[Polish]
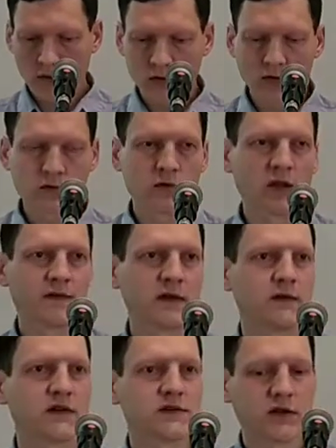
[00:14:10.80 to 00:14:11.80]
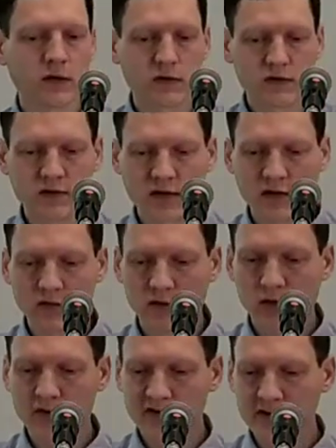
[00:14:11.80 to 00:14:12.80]
On, który nawet własnego syna
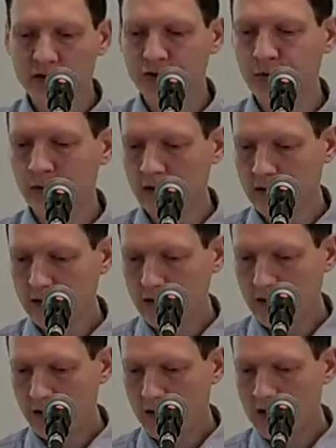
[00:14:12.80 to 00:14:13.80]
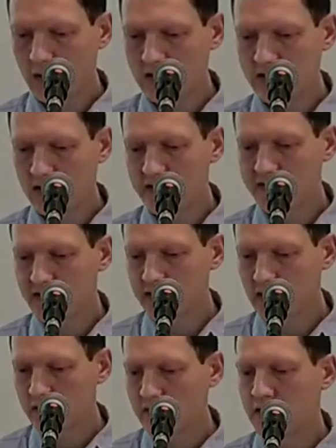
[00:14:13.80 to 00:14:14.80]
nie oszczędził, ale go za nas
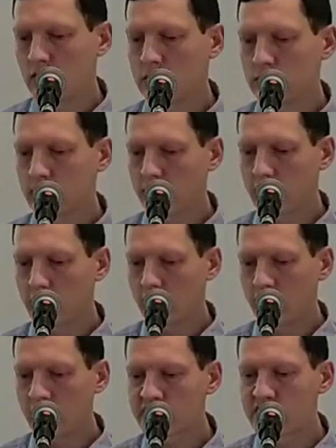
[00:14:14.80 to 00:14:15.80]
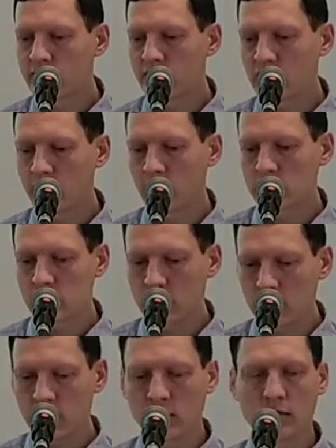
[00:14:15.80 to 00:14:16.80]
wszystkich wydał, jakżeby nie miał z
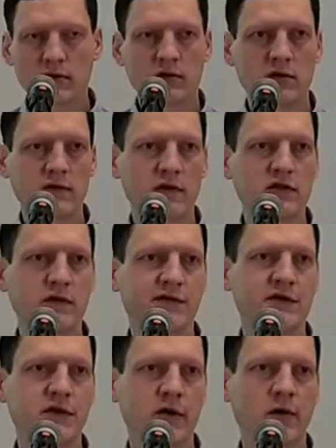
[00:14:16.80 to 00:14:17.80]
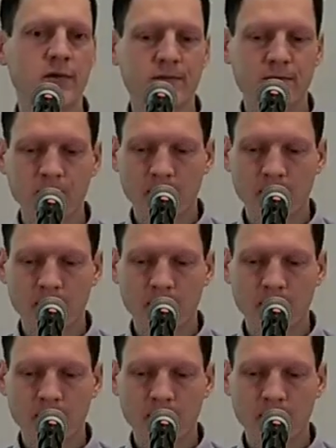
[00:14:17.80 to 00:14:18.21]
nim dodawać nam wszystkiego.